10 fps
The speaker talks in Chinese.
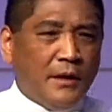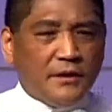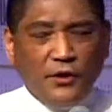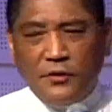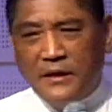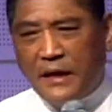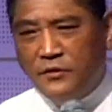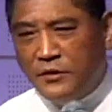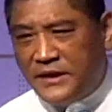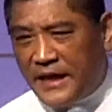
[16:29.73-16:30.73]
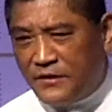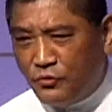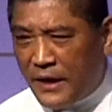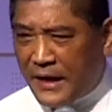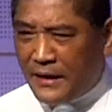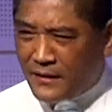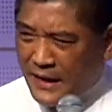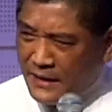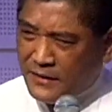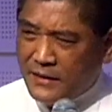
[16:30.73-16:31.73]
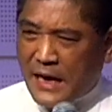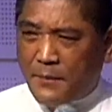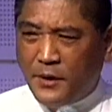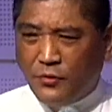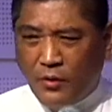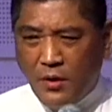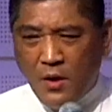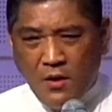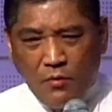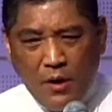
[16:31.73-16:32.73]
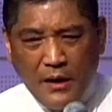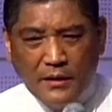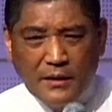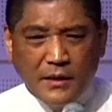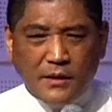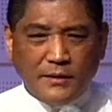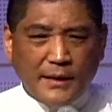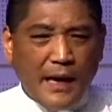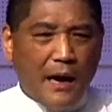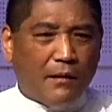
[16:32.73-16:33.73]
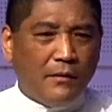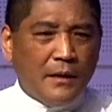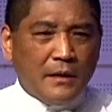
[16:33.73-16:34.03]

结果呢，他就捡出来看，他看了那卡片说：“哇，你哥哥真好，